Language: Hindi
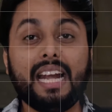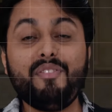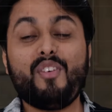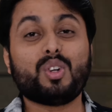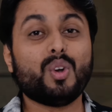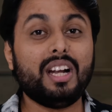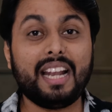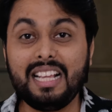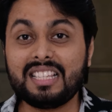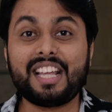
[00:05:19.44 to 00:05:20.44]
टेलीफोटो
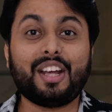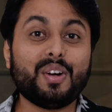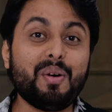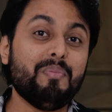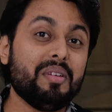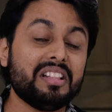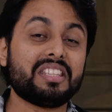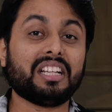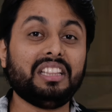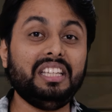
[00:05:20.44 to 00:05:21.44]
लेंस देखने को
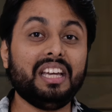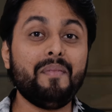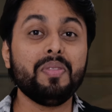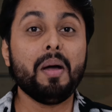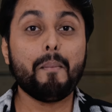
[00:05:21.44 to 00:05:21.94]
मिल सकती है